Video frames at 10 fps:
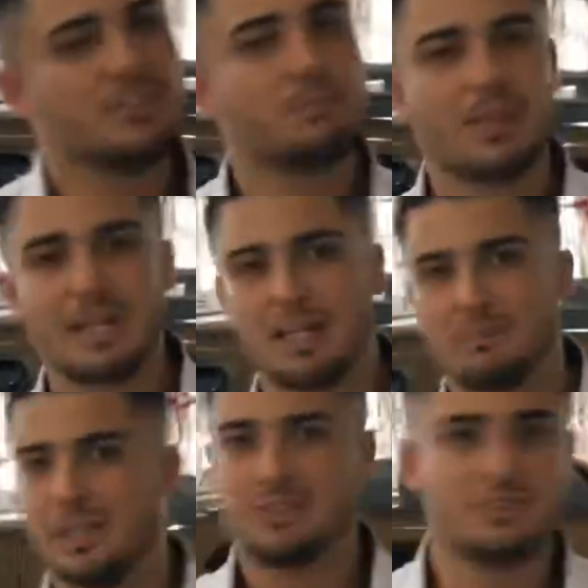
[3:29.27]
de
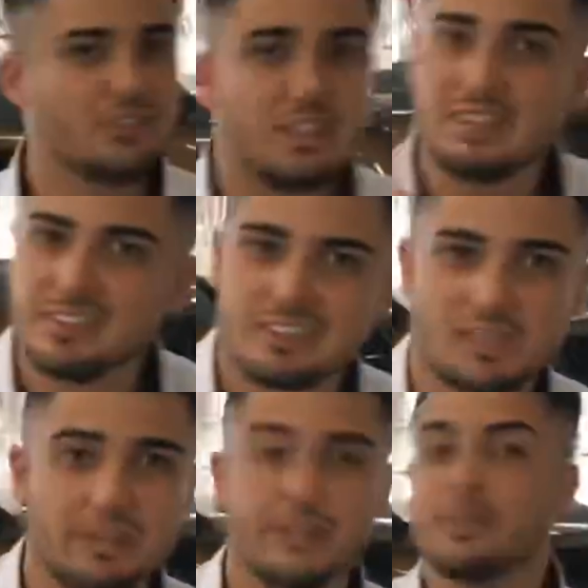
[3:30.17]
emplacamento, de
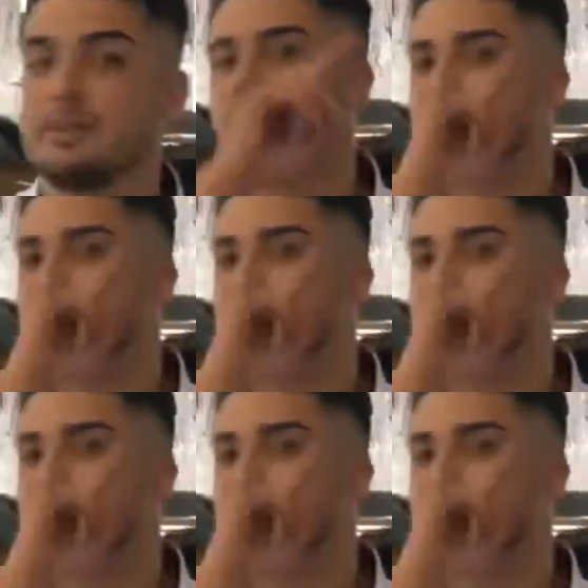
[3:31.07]
licenciamento,